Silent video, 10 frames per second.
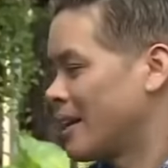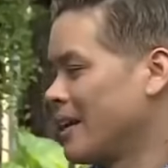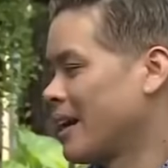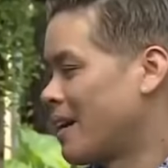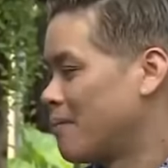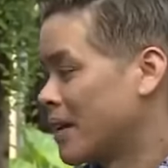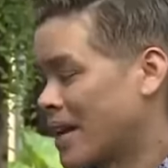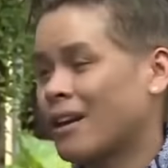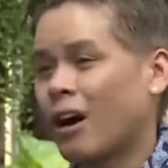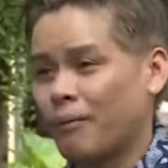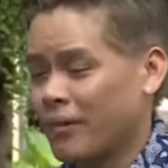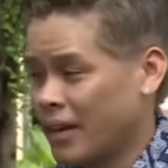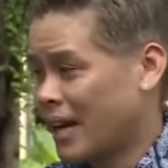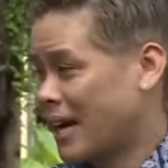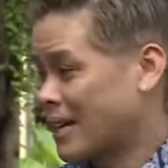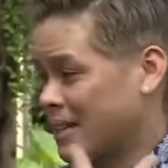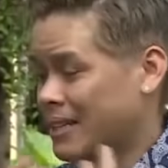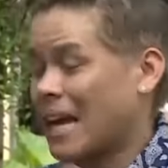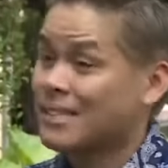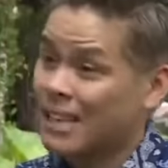thì uh, mình kết hợp với uh,
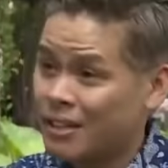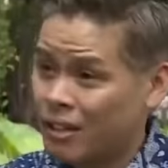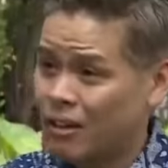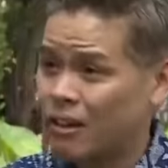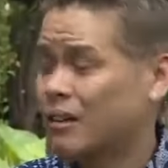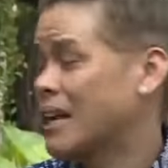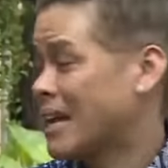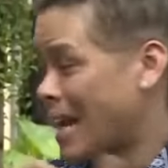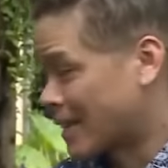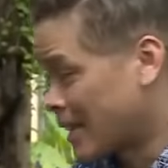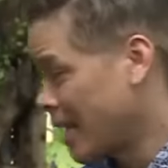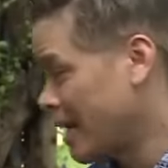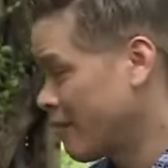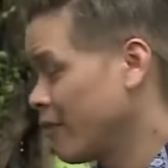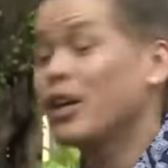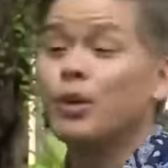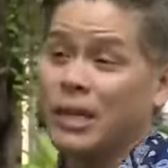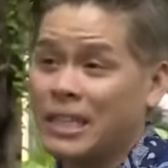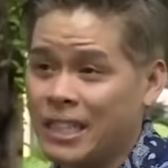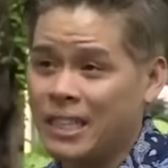Dance Center Nhà Tiên với
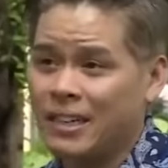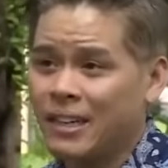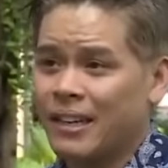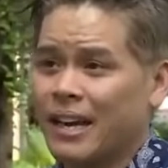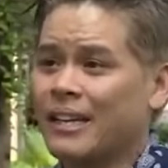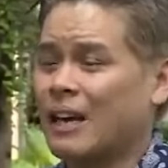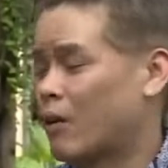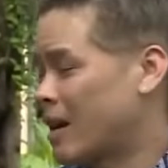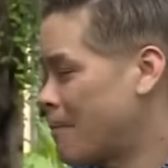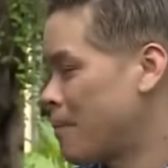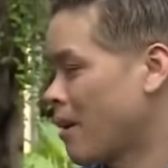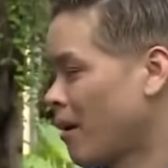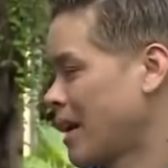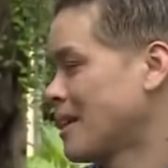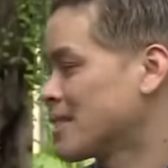UDG để tạo ra Beyond